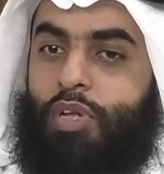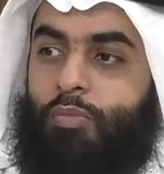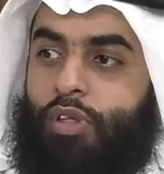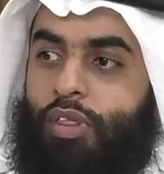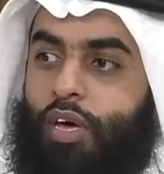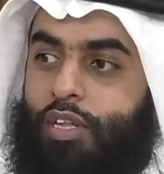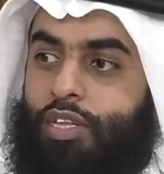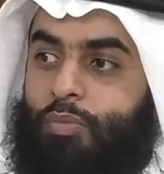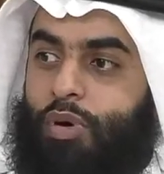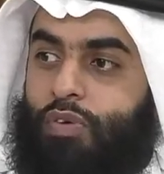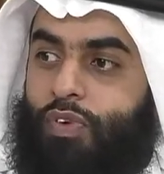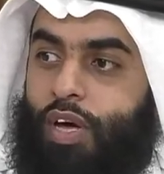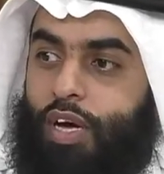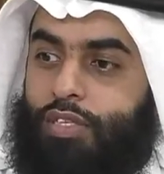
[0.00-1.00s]
تبدا المثانه
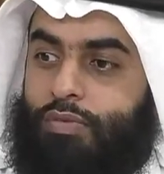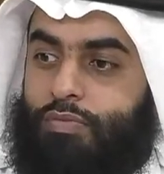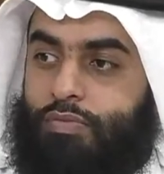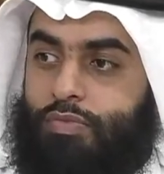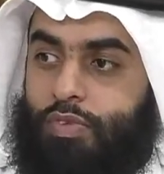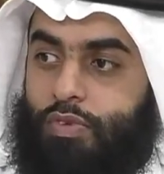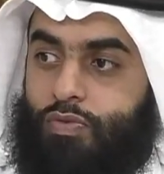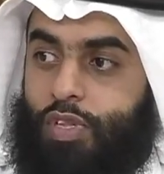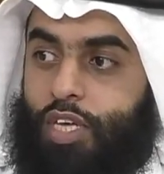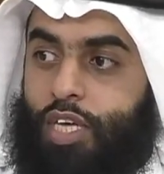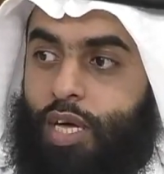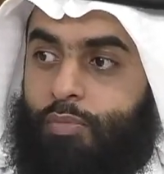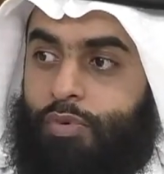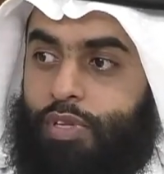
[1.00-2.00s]
تكبر في الحجم
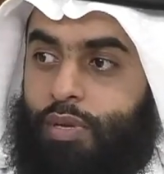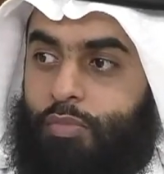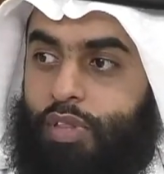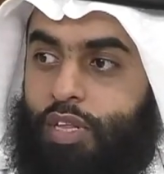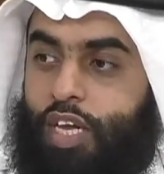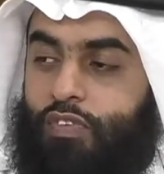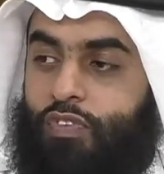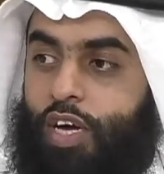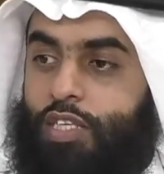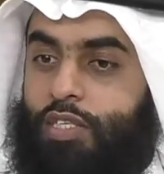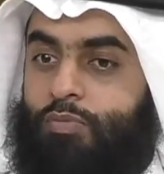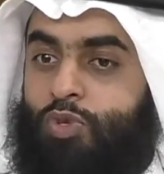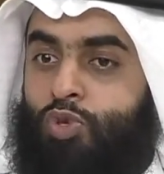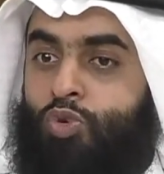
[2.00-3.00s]
فاذا كبرت المثانه في
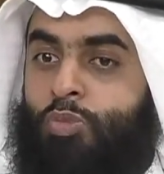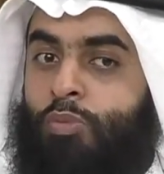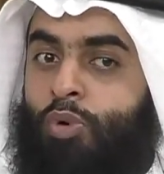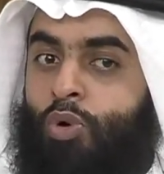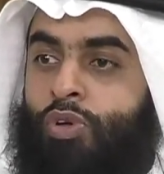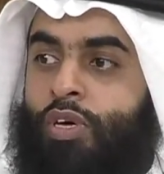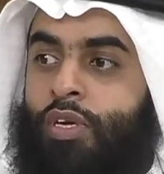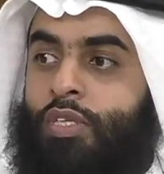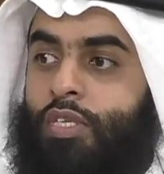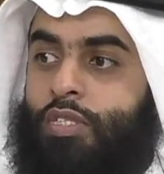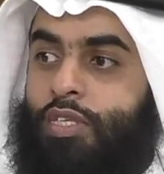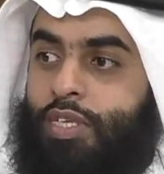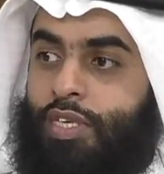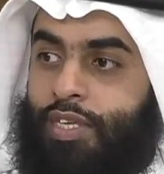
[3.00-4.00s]
الحجم يقوم البول
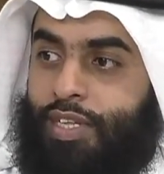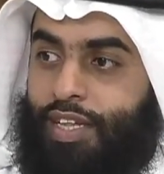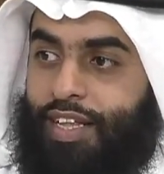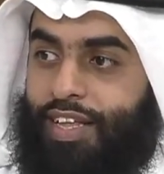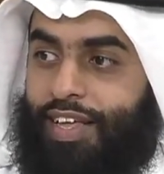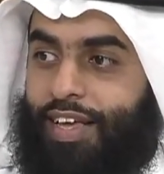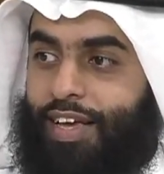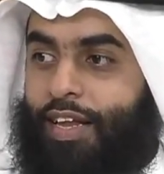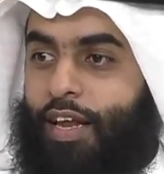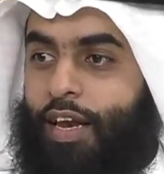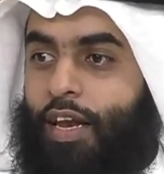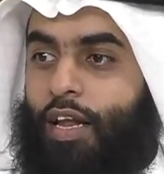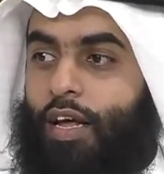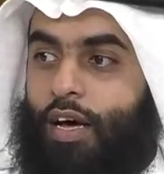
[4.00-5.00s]
يرتجع
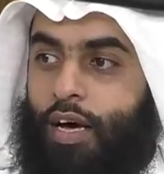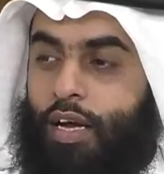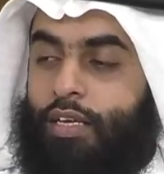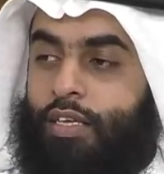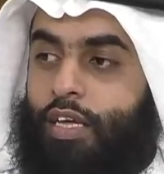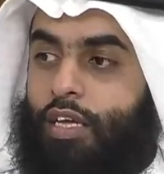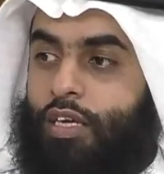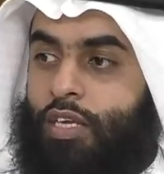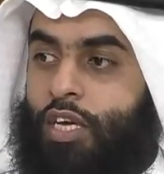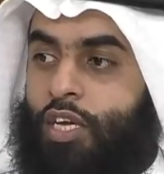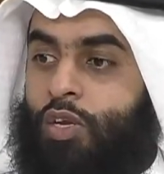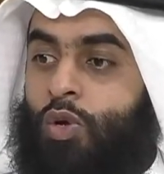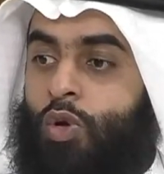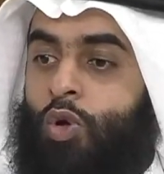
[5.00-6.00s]
الى
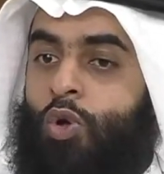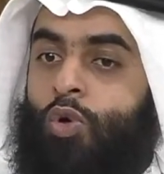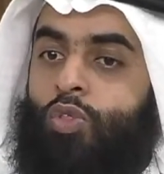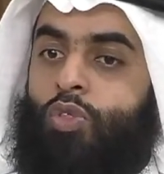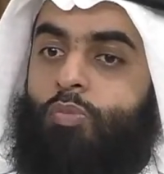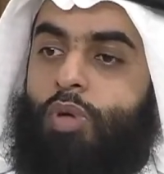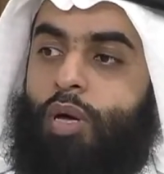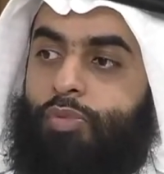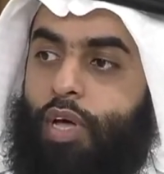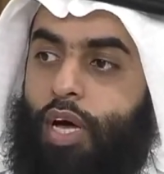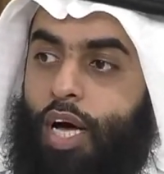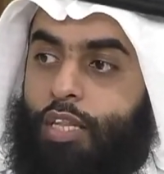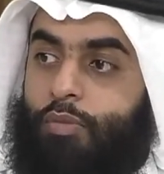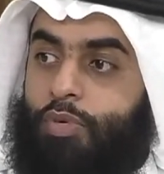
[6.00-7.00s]
الكليتين ثم
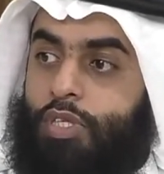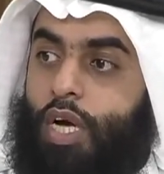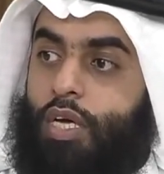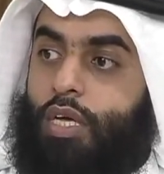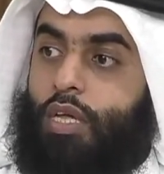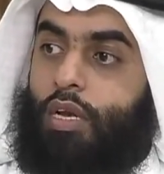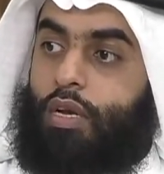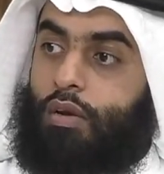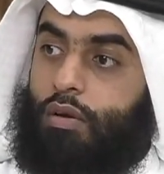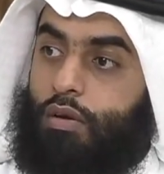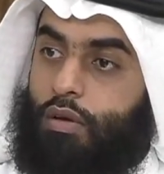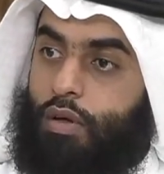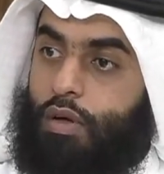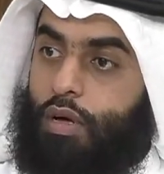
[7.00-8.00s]
يبدا عاد مشاكل
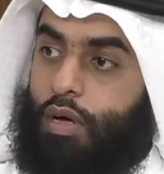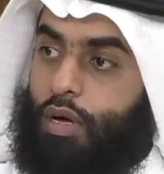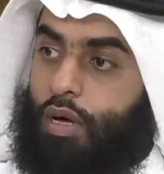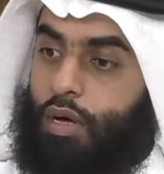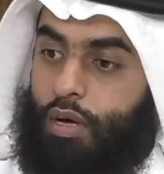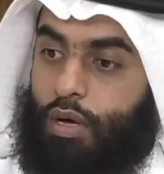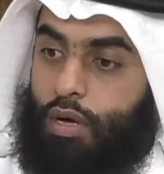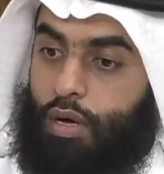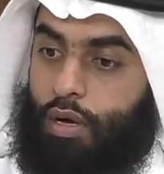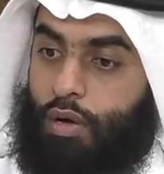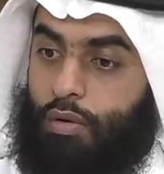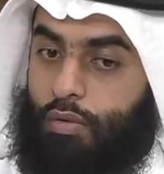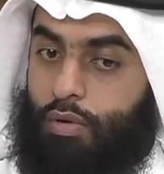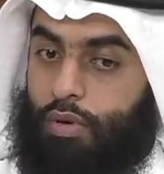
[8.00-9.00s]

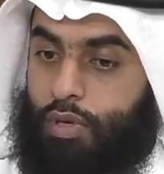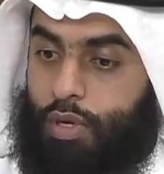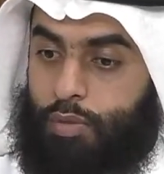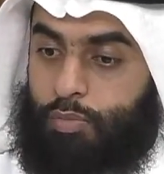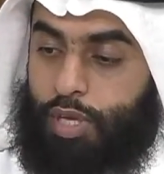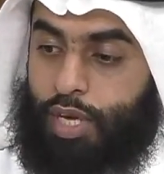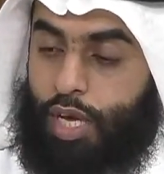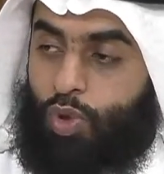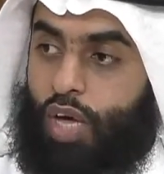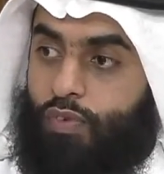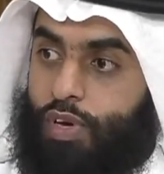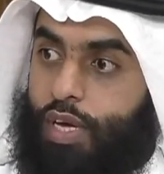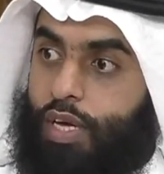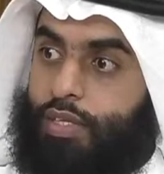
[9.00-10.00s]
آه، بدك
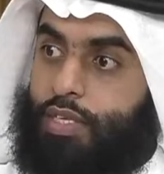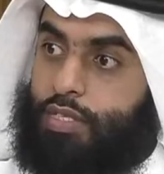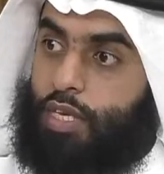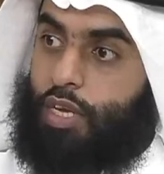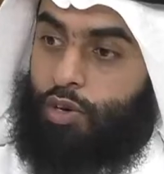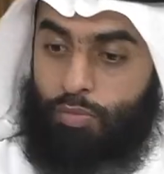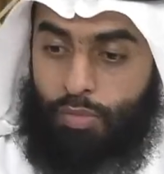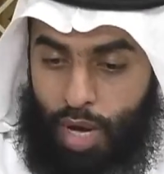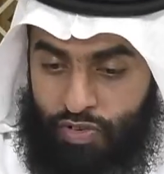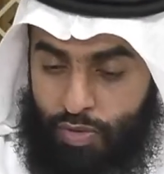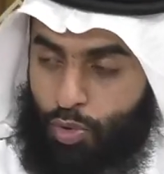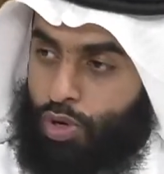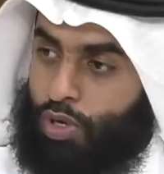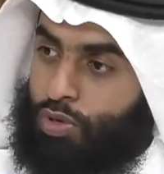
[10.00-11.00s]
الوظائف كذا تنزل لانه ما
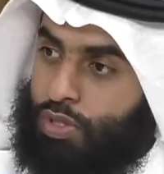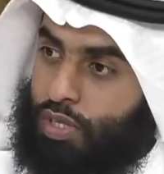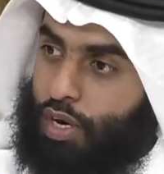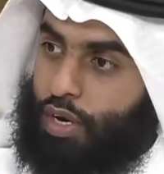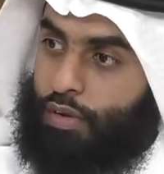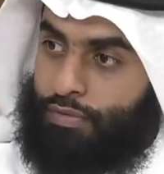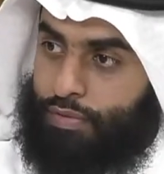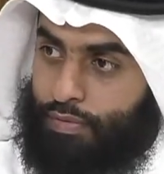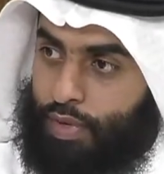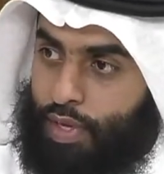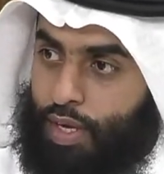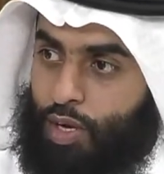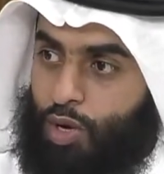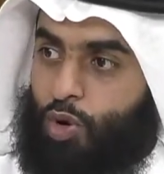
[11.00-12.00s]
في بول يتصرف
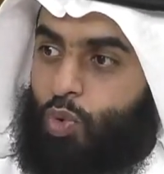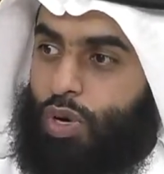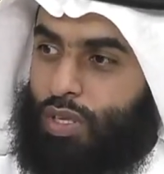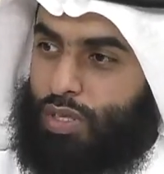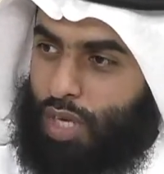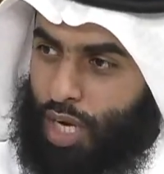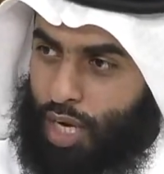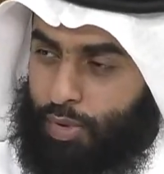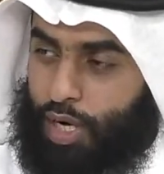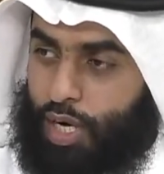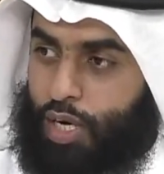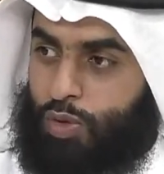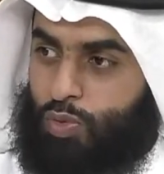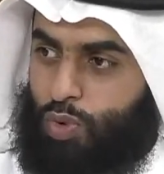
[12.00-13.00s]

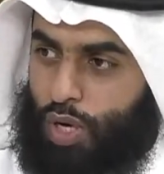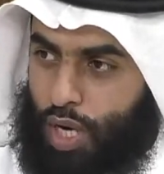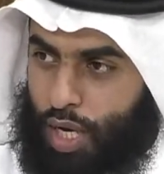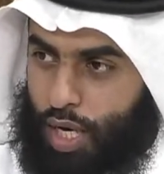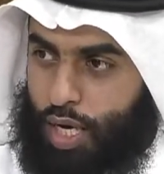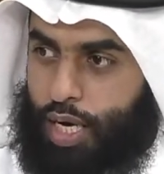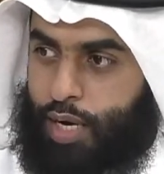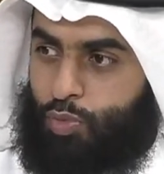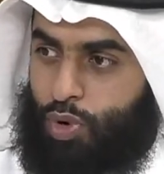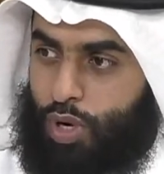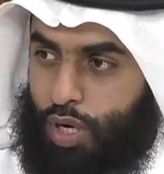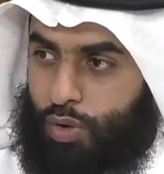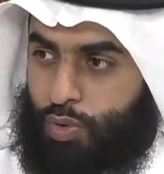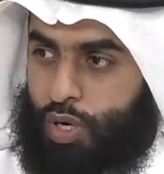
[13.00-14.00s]
والالتهابات والالام
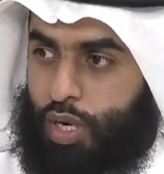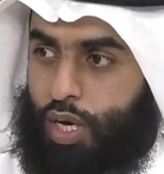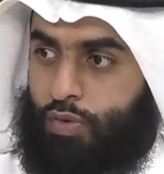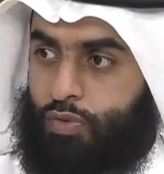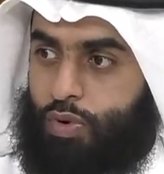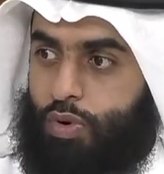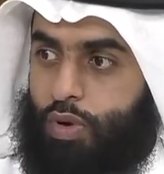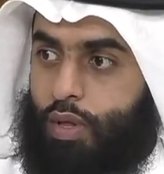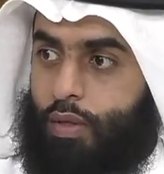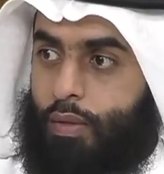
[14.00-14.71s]
وخلافه وهذه كيف